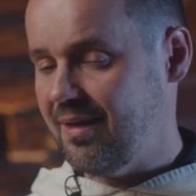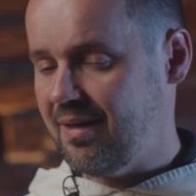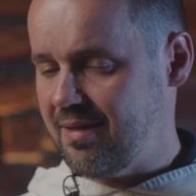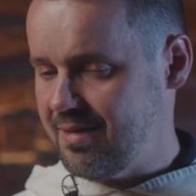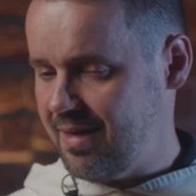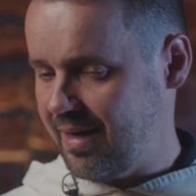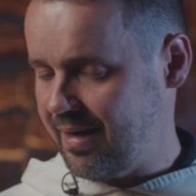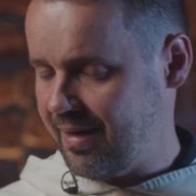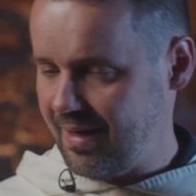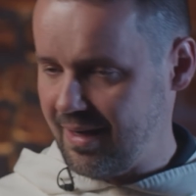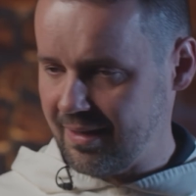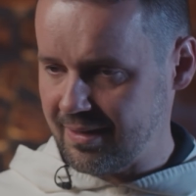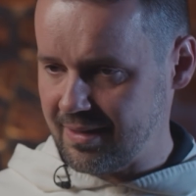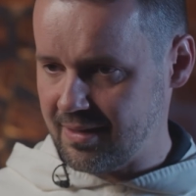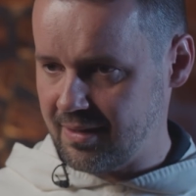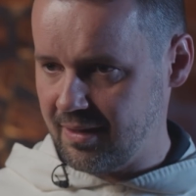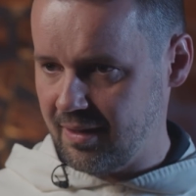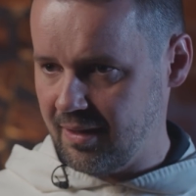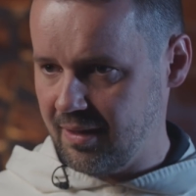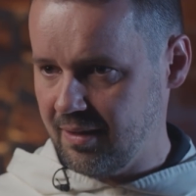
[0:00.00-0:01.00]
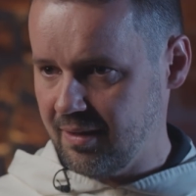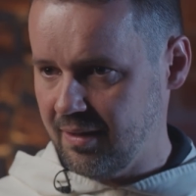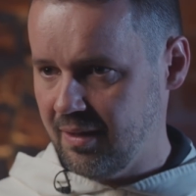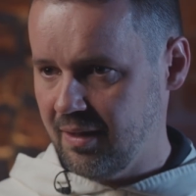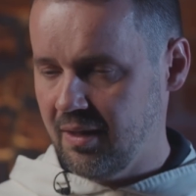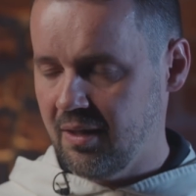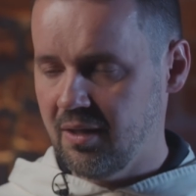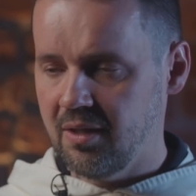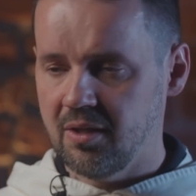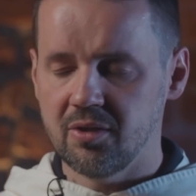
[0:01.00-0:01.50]
I narracja
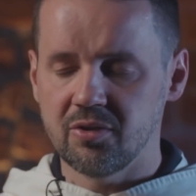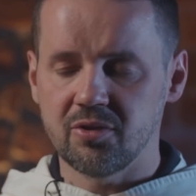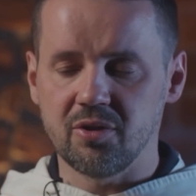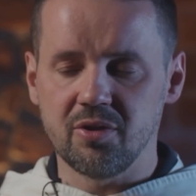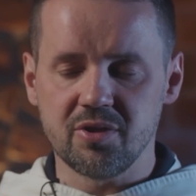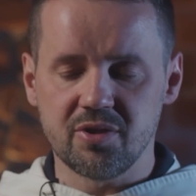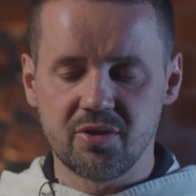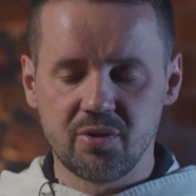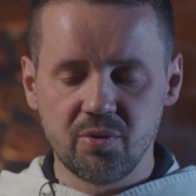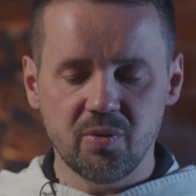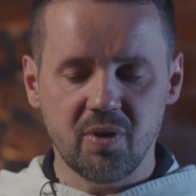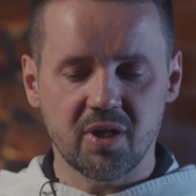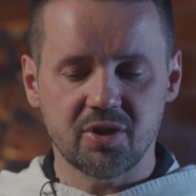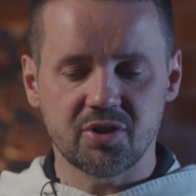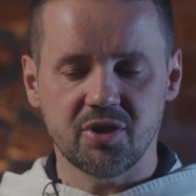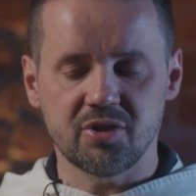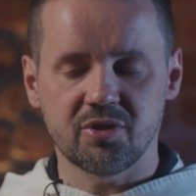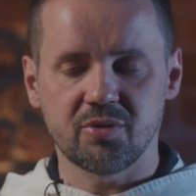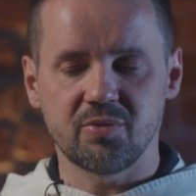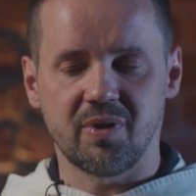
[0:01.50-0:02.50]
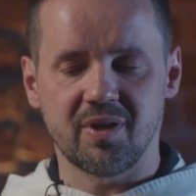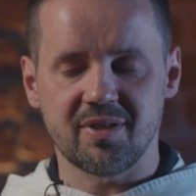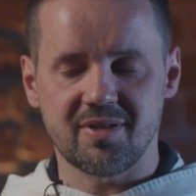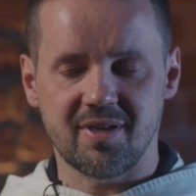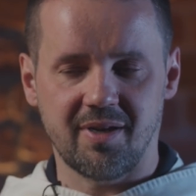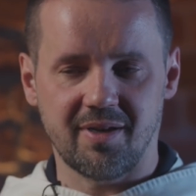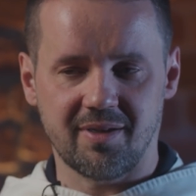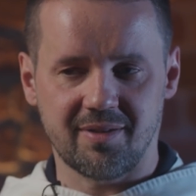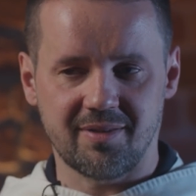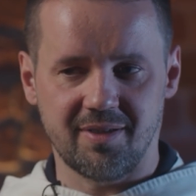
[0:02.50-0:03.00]
to jest druga rzecz, która jest
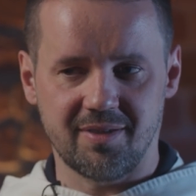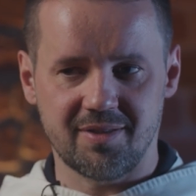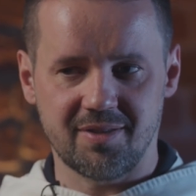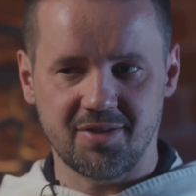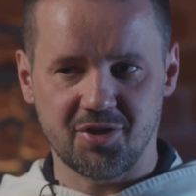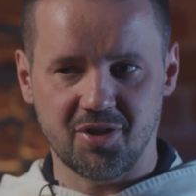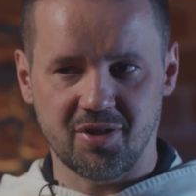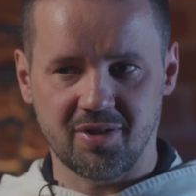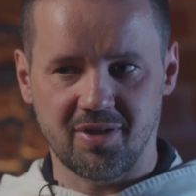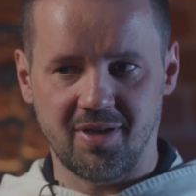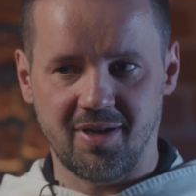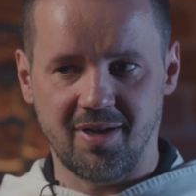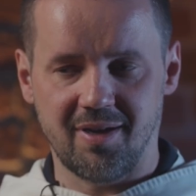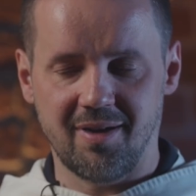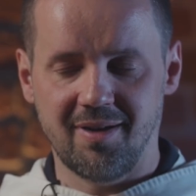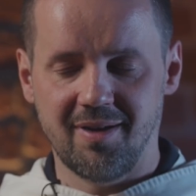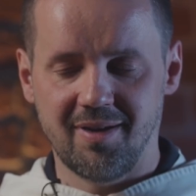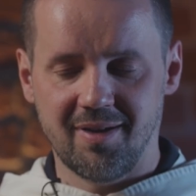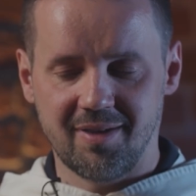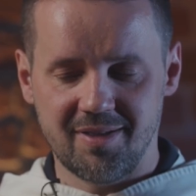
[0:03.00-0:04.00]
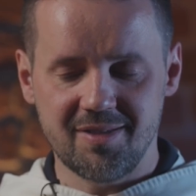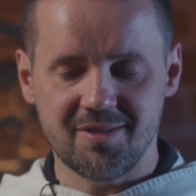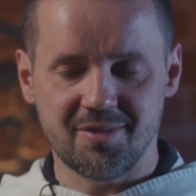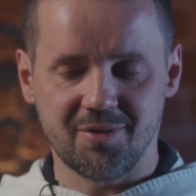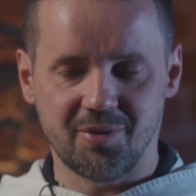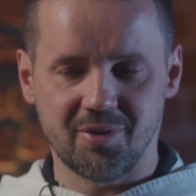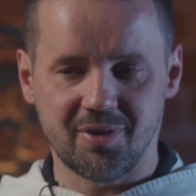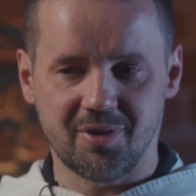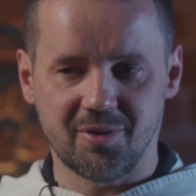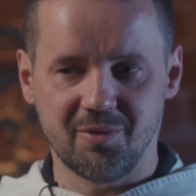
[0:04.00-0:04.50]
charakterystyczna dla
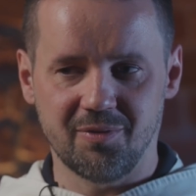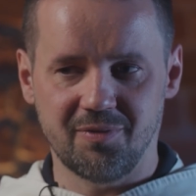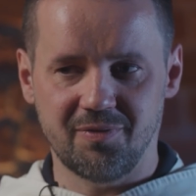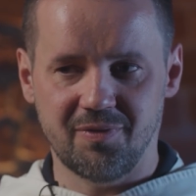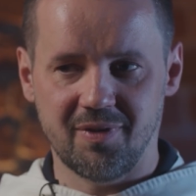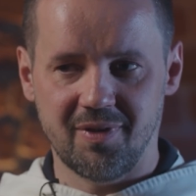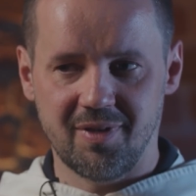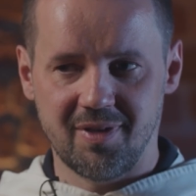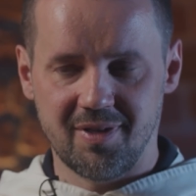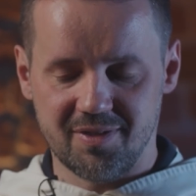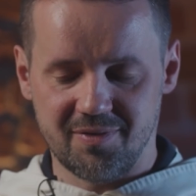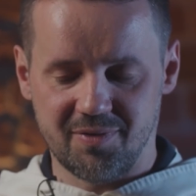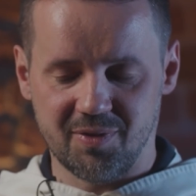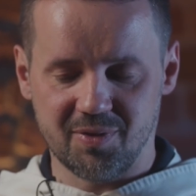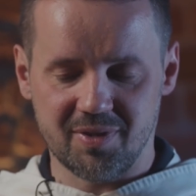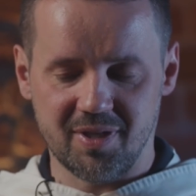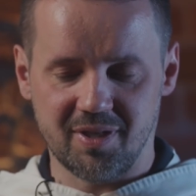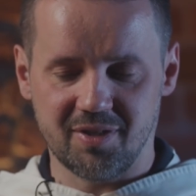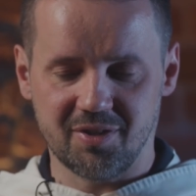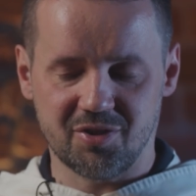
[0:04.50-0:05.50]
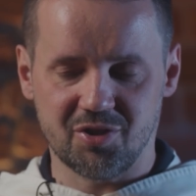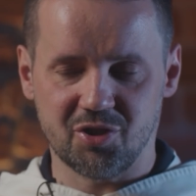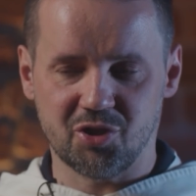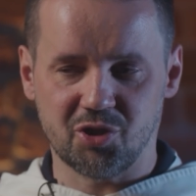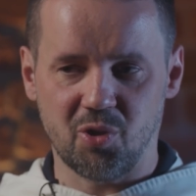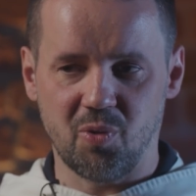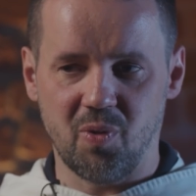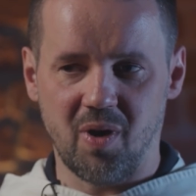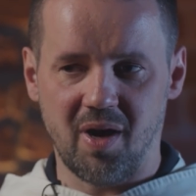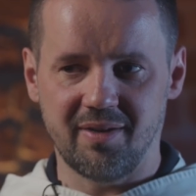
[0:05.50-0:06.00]
historyków związanych ze
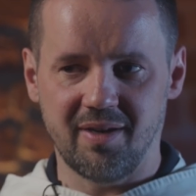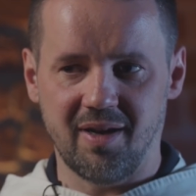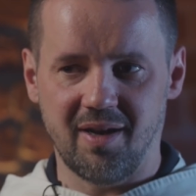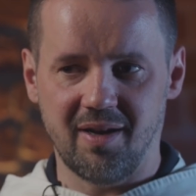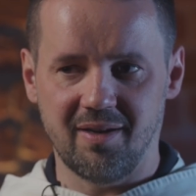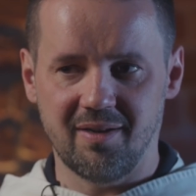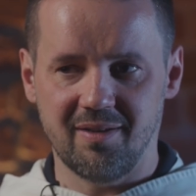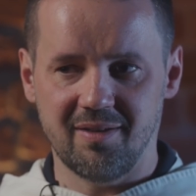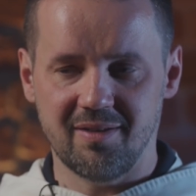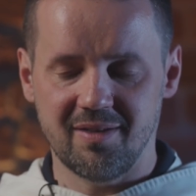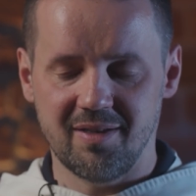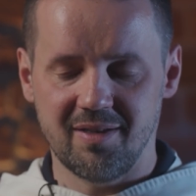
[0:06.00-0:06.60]
szkołą anal.